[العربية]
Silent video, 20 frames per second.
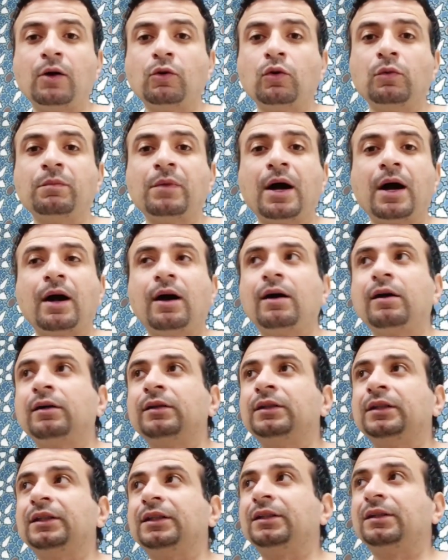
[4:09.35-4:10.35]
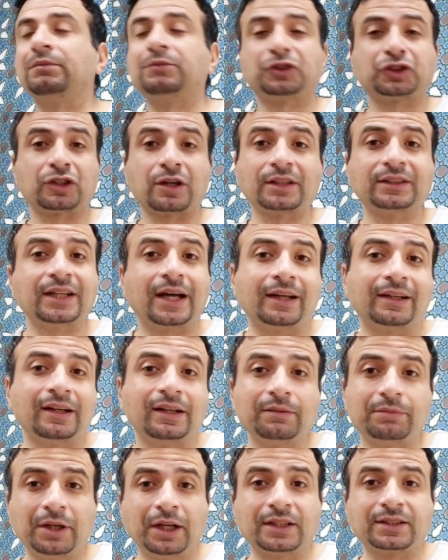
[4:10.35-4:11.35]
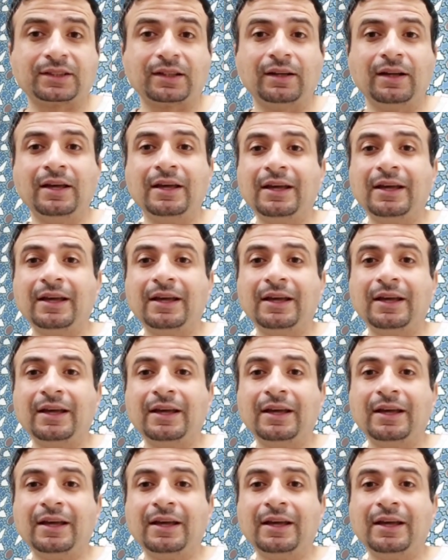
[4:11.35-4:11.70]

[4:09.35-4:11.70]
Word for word: وامها آه، مش راضيه عن اللي بيحصل